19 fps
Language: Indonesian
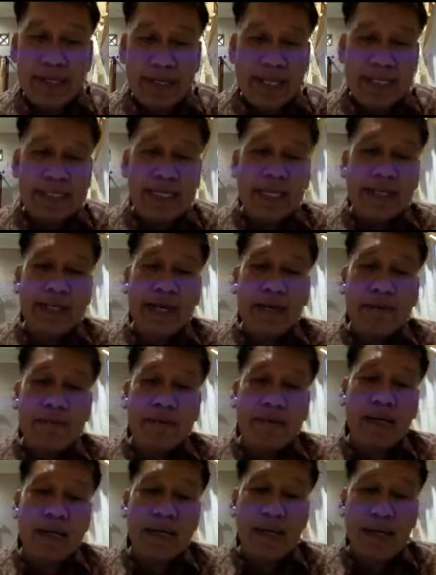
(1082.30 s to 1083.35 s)
dasarnya
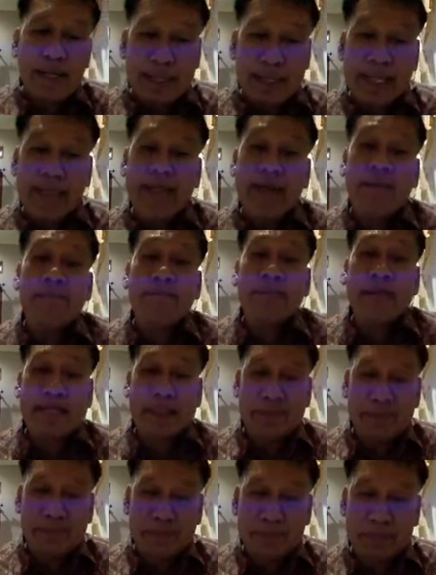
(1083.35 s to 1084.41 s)
apa T-nya 4
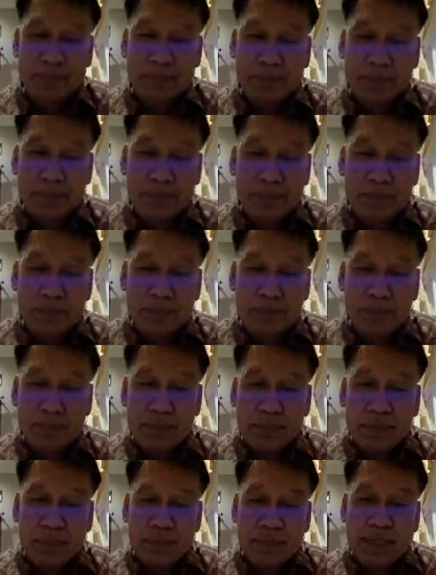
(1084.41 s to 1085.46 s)

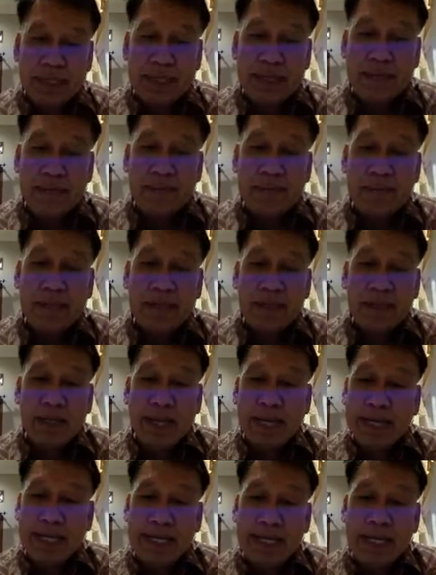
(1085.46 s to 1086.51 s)
T-nya 4,
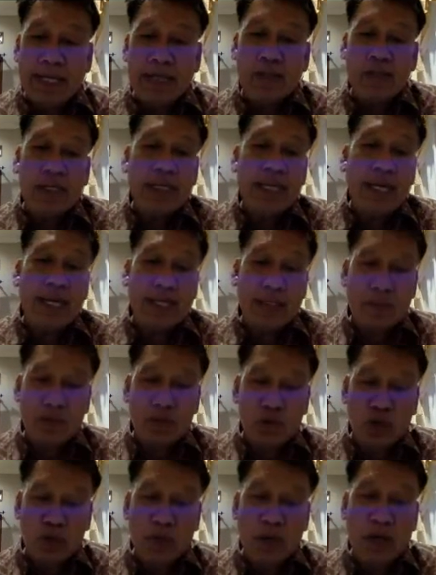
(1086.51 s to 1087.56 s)
N-nya nggak bisa lihat,
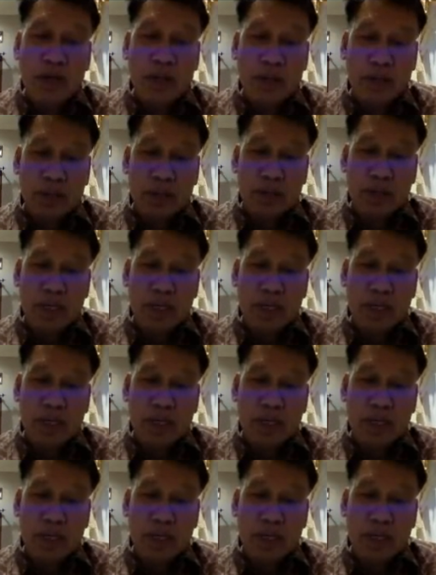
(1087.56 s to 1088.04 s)
gede banget gitu